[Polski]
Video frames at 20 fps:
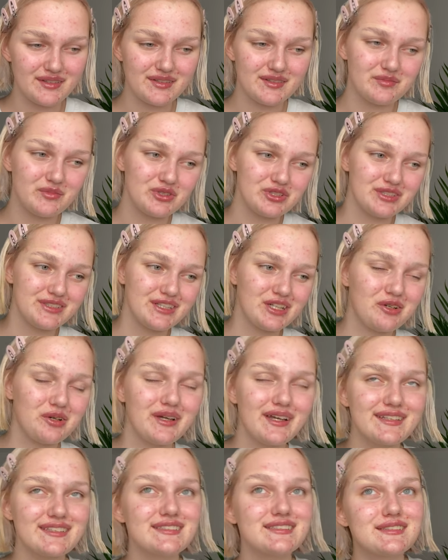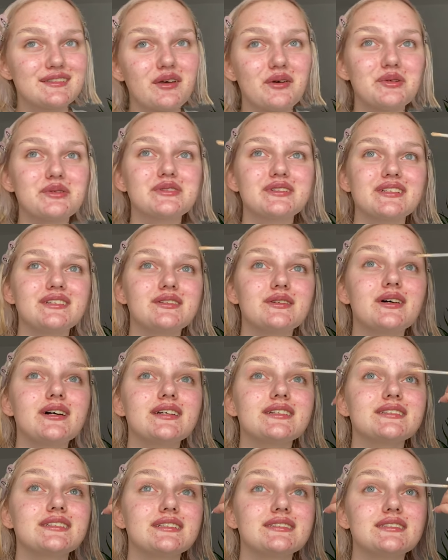Możecie kojarzyć to, że trochę
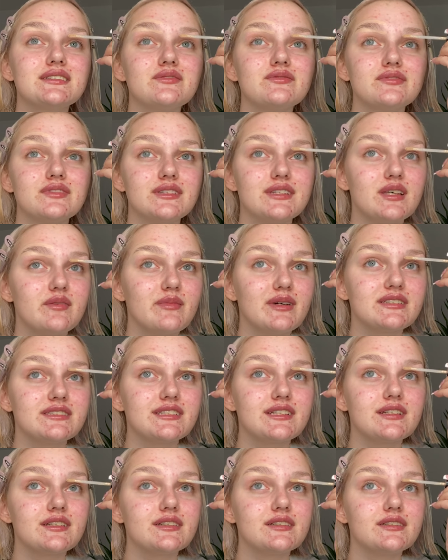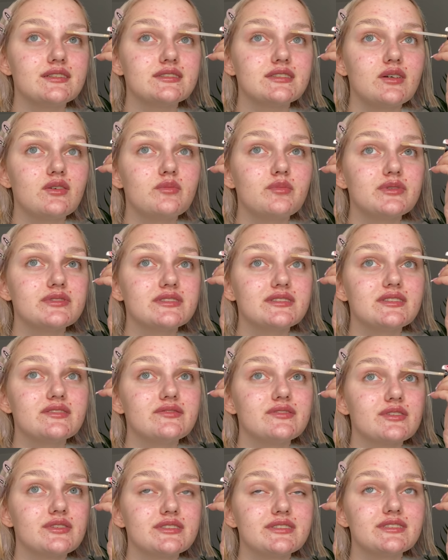siedzę w temacie ciało
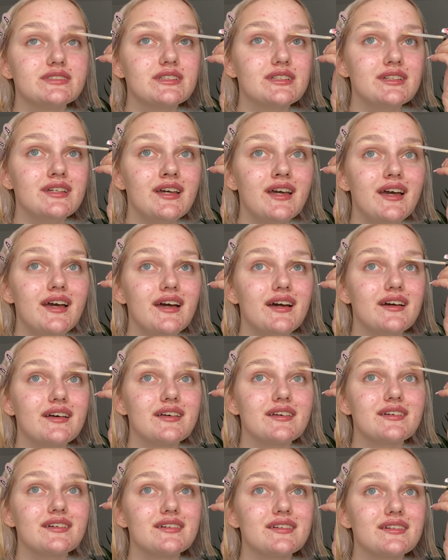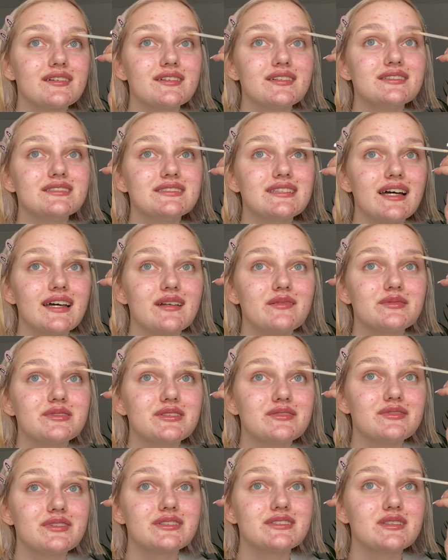pozytywności e, i staram się
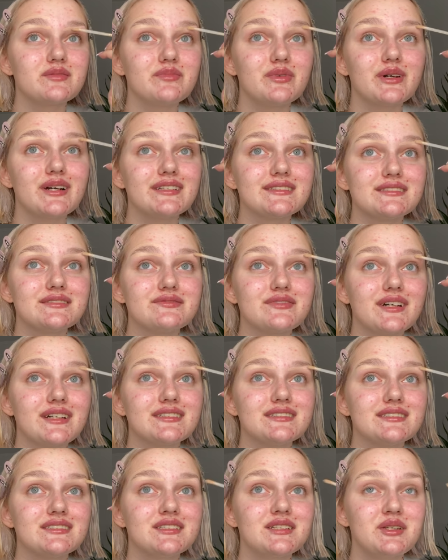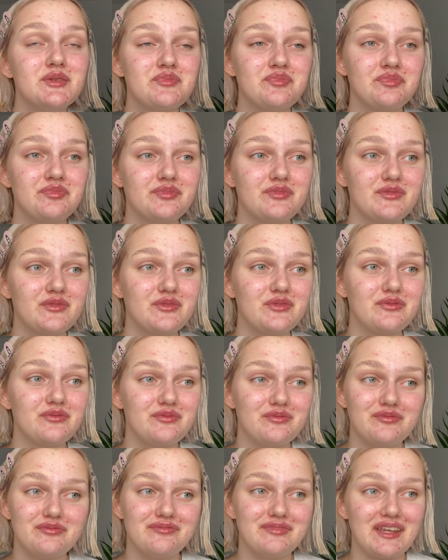właśnie pokazywać mm,
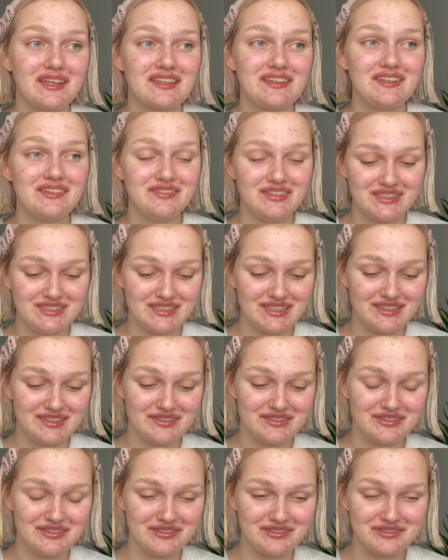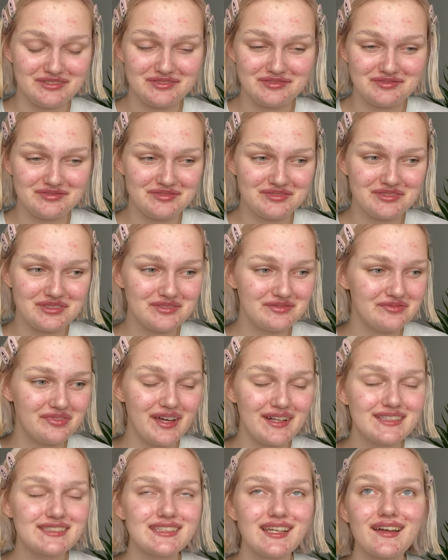w takich, wiecie, no,
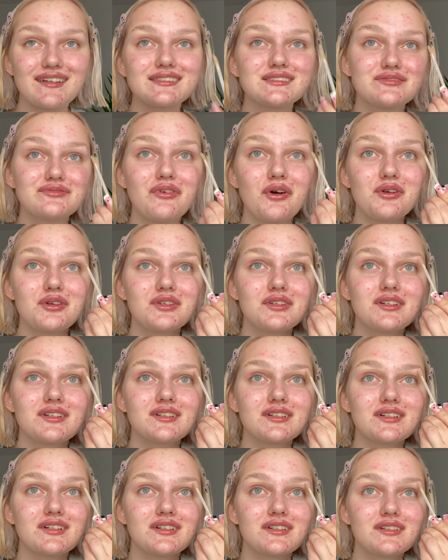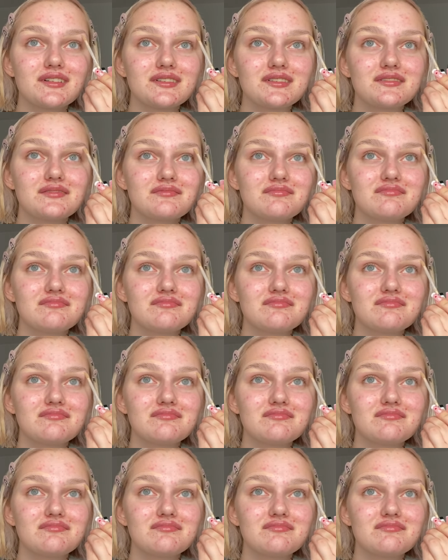wersjach swoich e,